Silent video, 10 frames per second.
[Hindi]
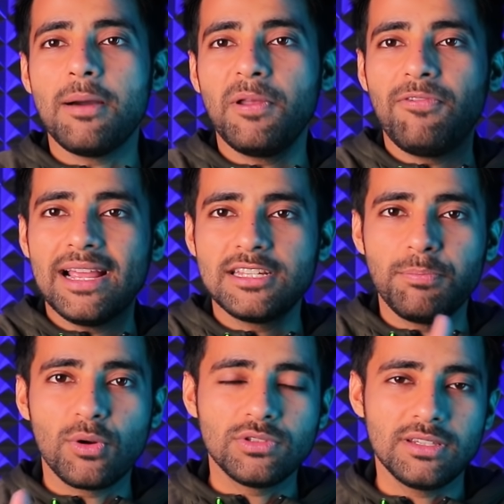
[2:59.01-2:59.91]
यहाँ पर
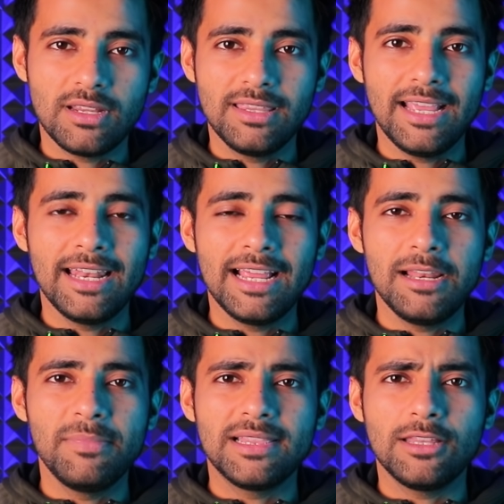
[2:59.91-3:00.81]
फ्लैगशिप प्रोसेसर देखने के
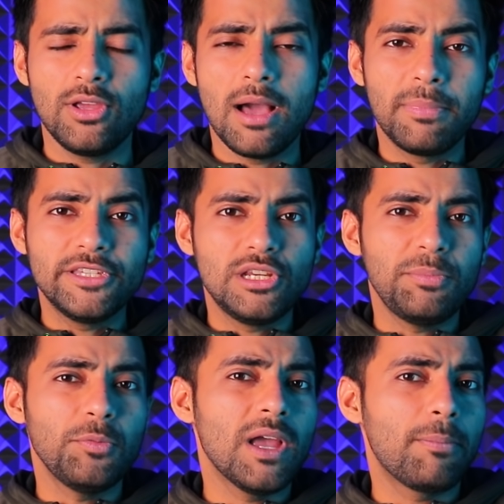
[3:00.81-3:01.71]
लिए मिलता है तो यहाँ पर जी
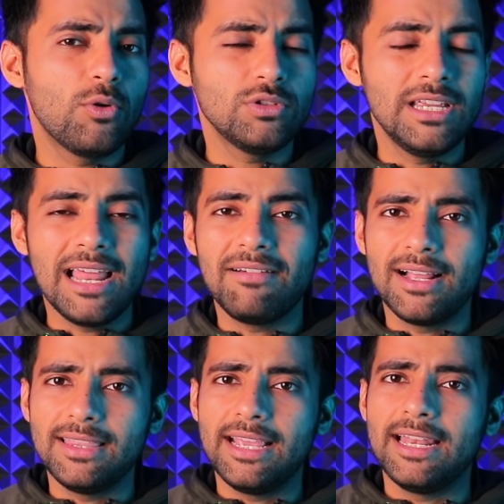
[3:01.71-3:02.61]
भी आपको उसी लेवल
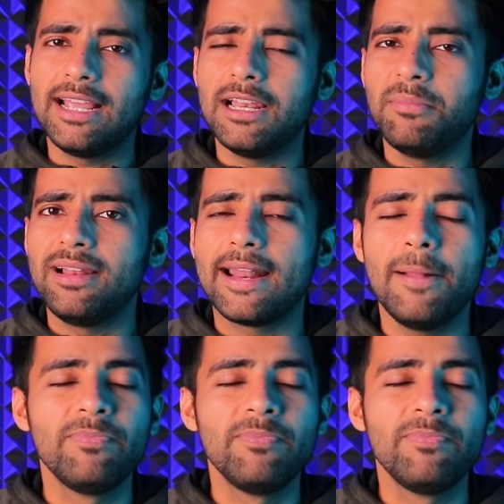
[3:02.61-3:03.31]
का देखने के लिए मिल रहा